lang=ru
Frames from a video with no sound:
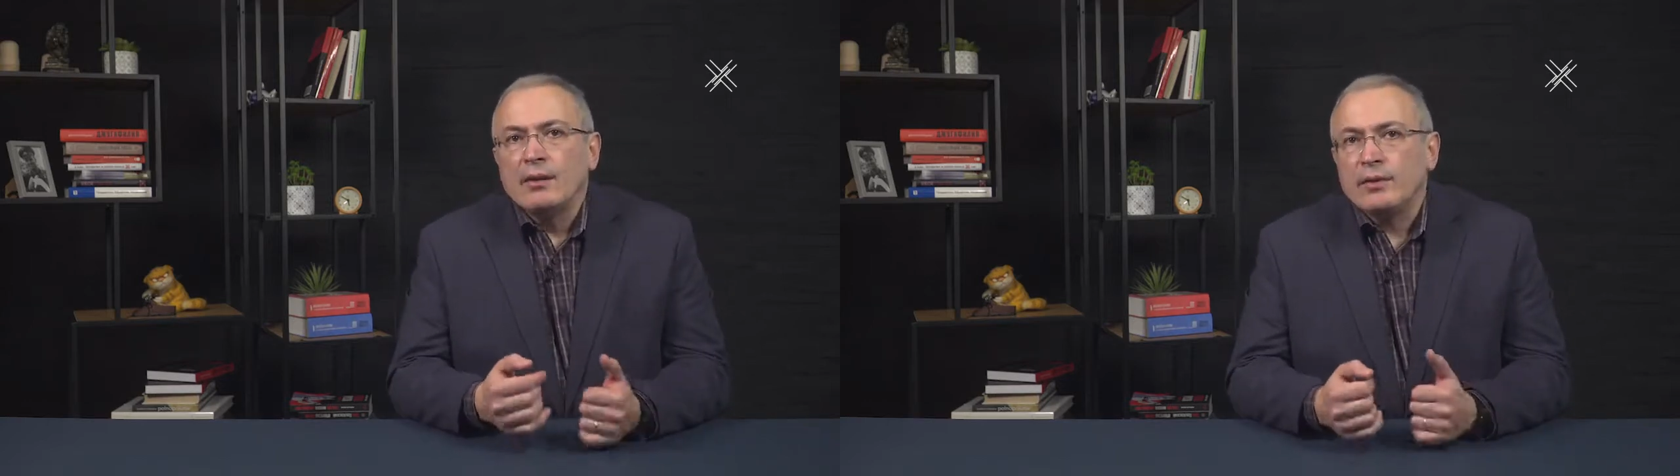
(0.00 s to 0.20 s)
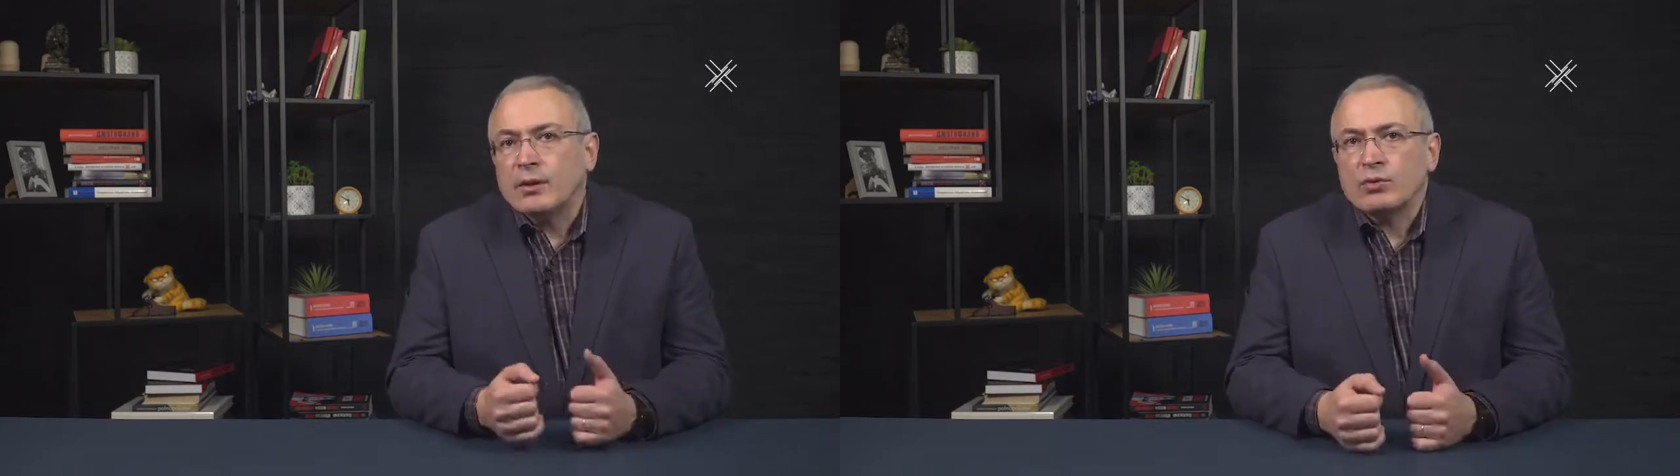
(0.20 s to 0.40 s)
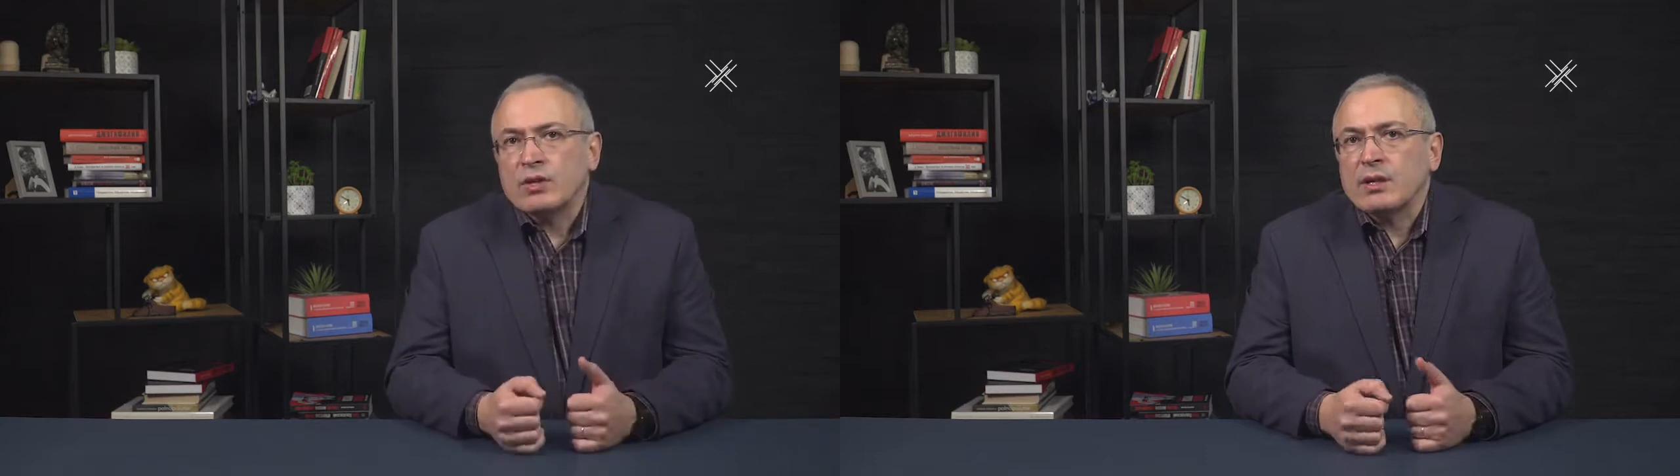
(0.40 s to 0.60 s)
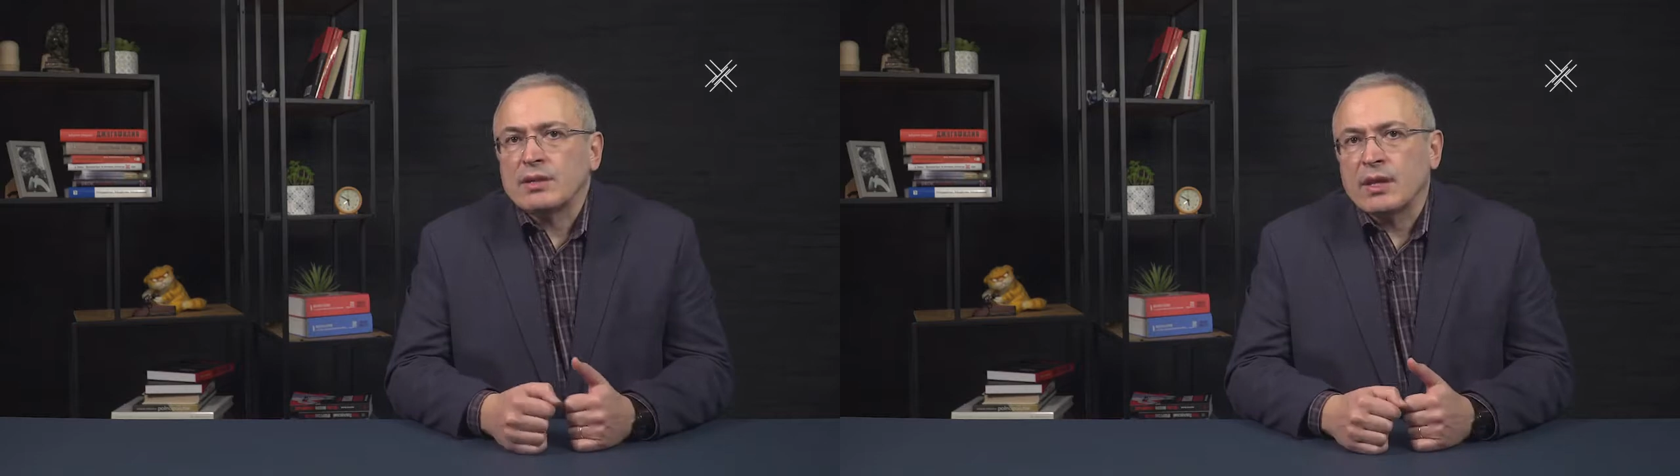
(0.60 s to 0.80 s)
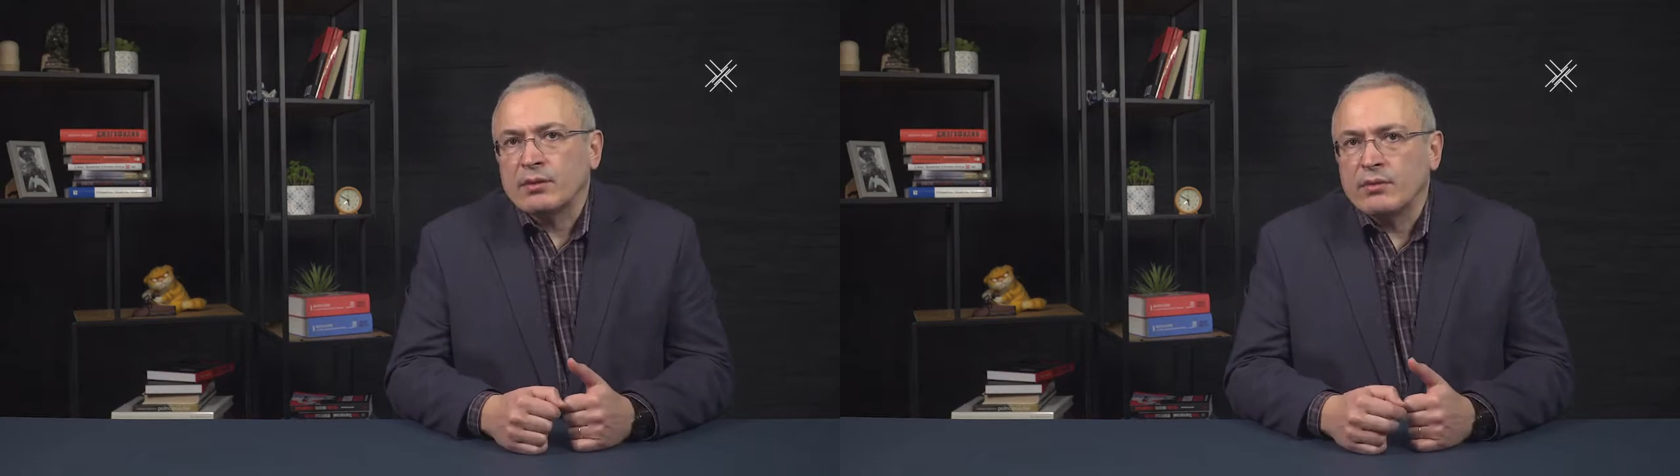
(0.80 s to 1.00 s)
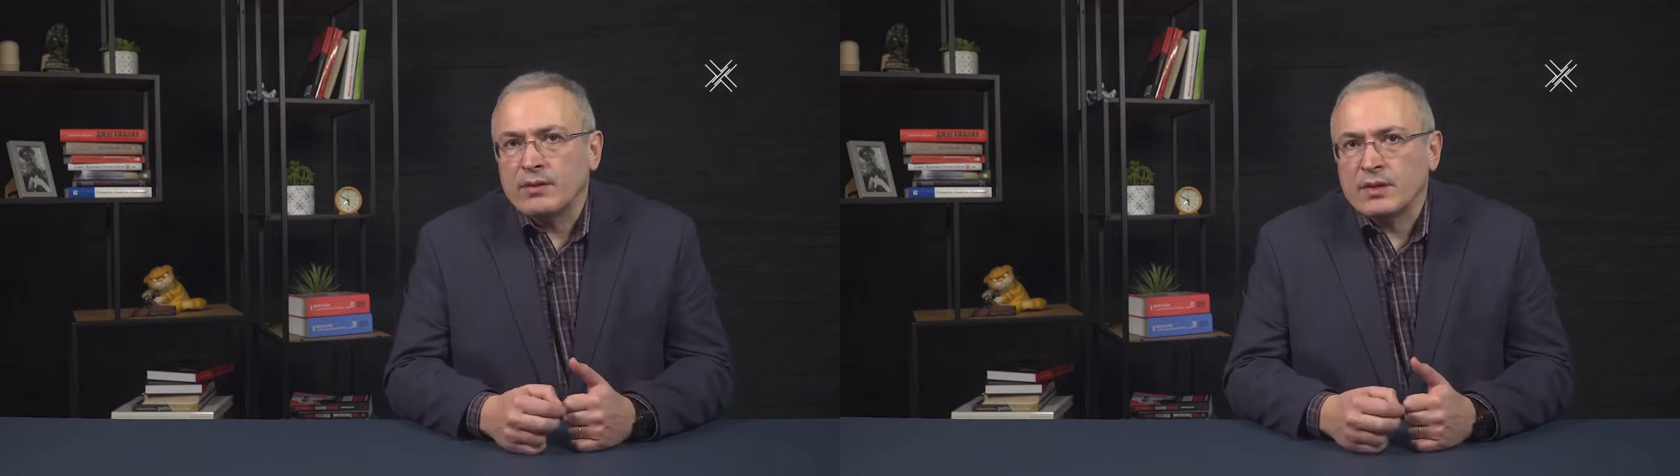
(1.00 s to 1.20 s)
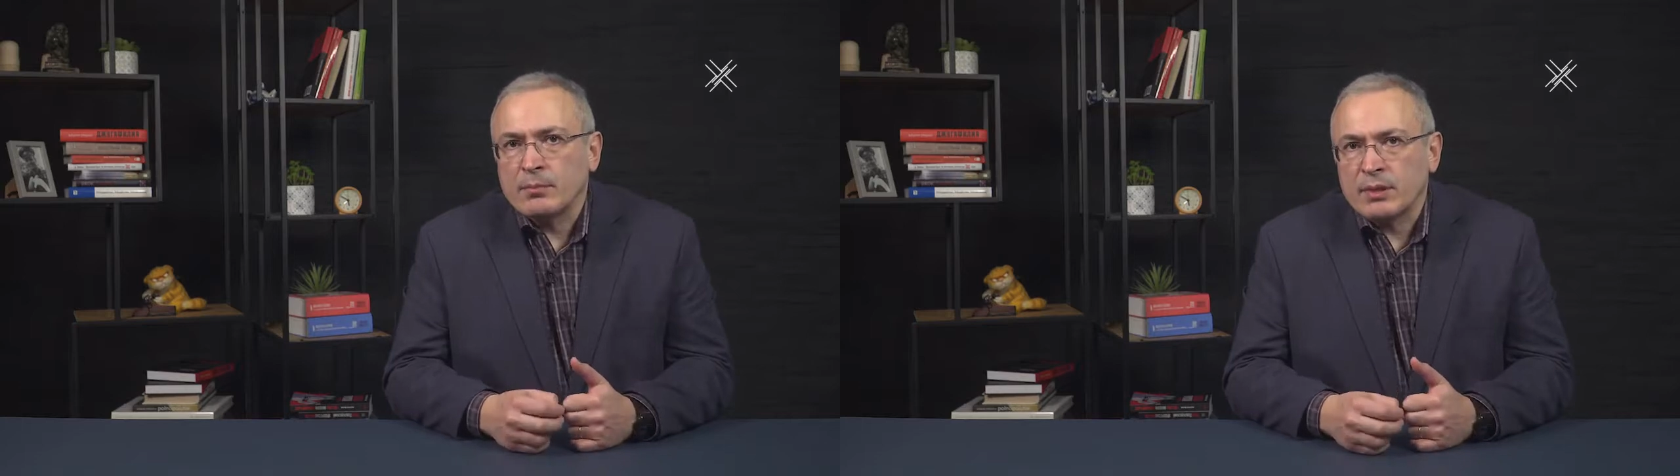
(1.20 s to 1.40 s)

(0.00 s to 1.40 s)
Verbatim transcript: вирус становится